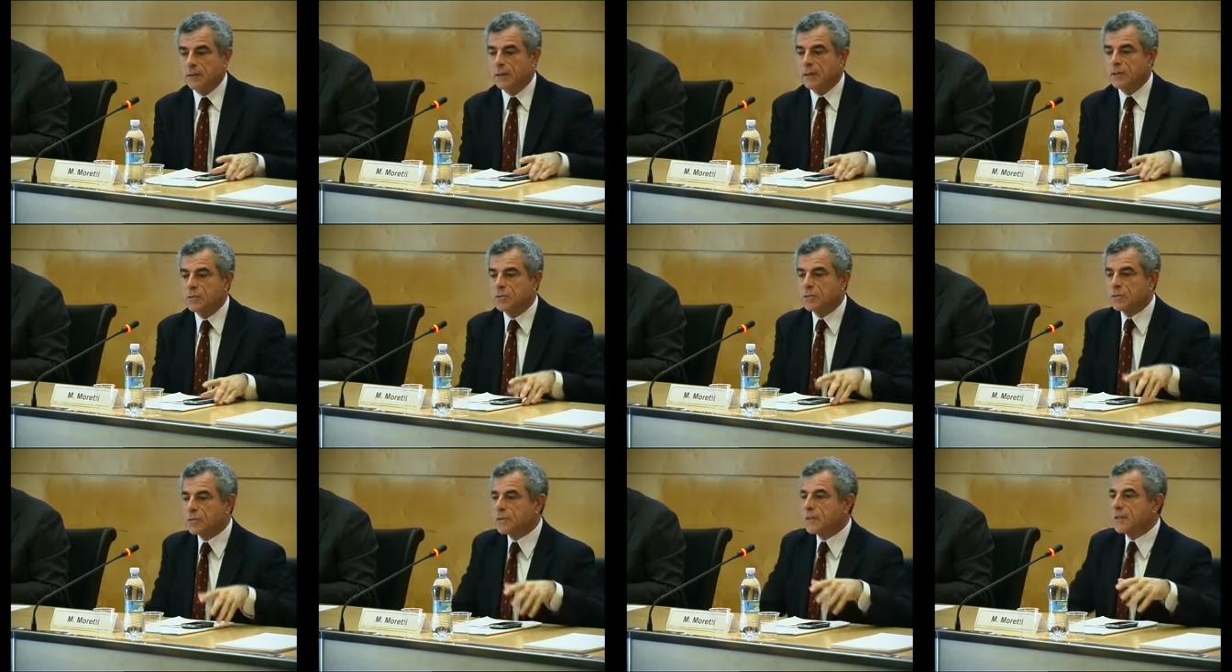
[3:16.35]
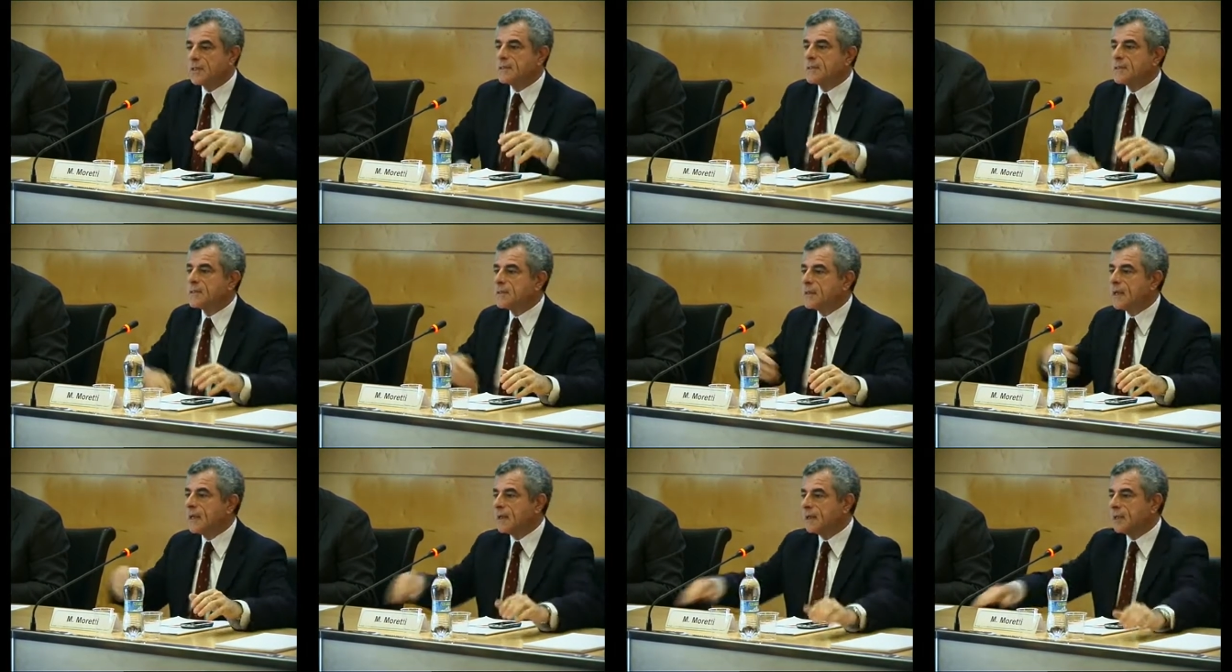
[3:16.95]
le risorse
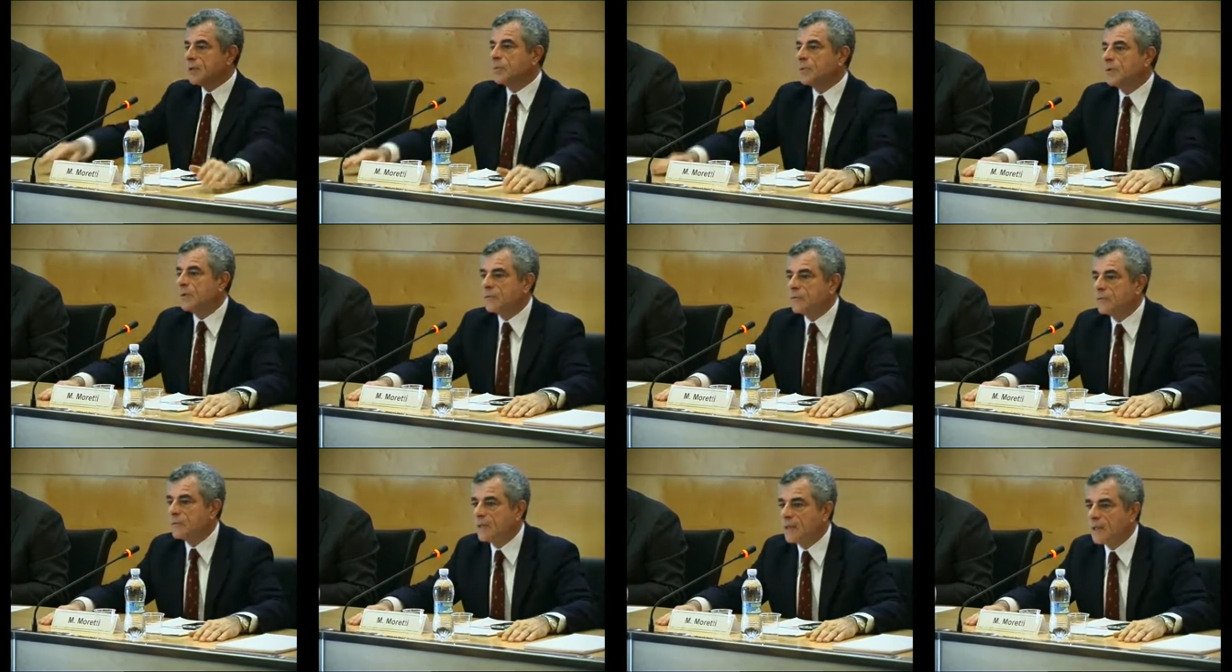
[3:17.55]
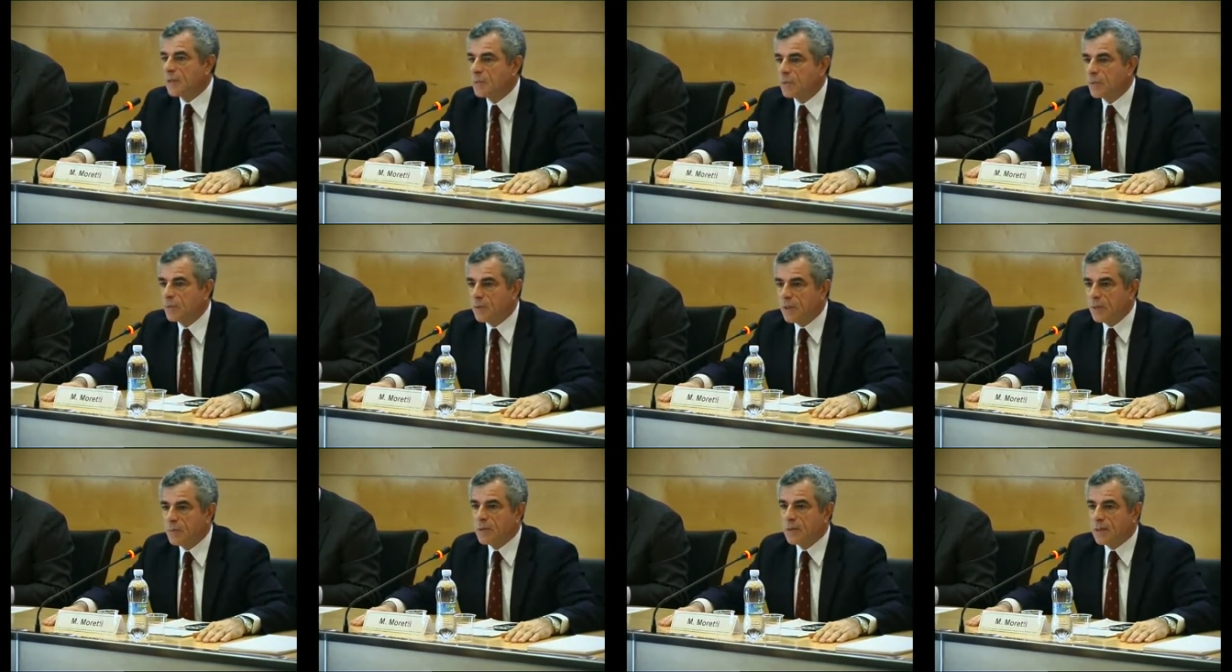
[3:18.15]
necessarie per affrontare i
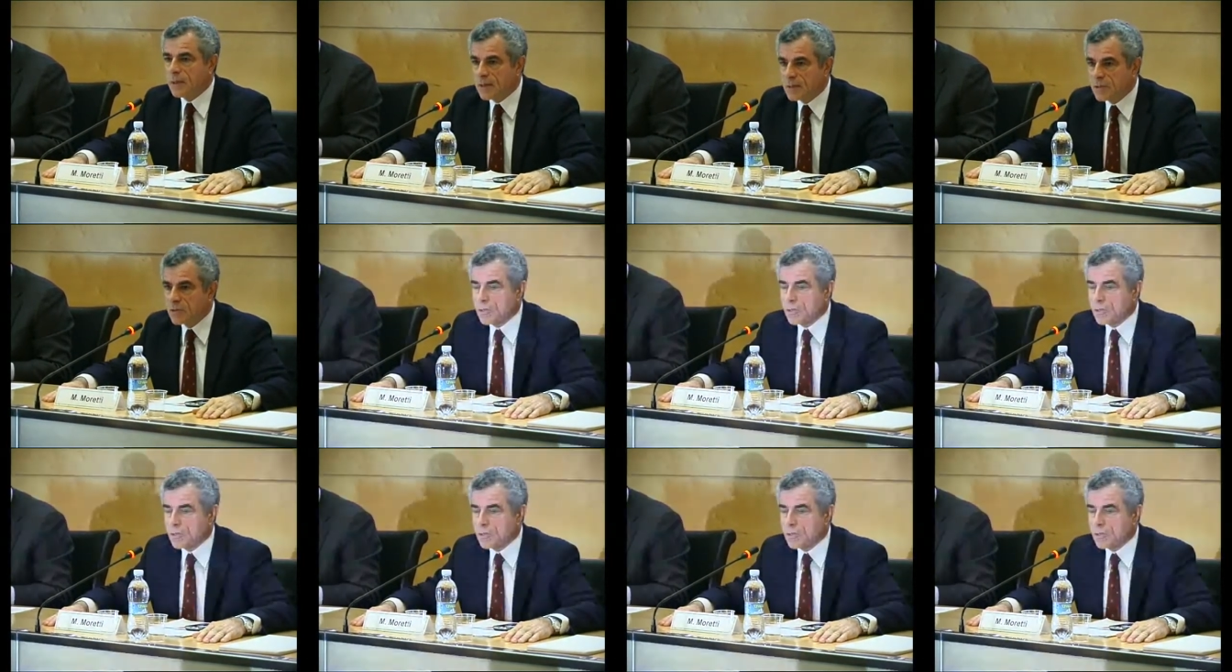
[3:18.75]
problemi che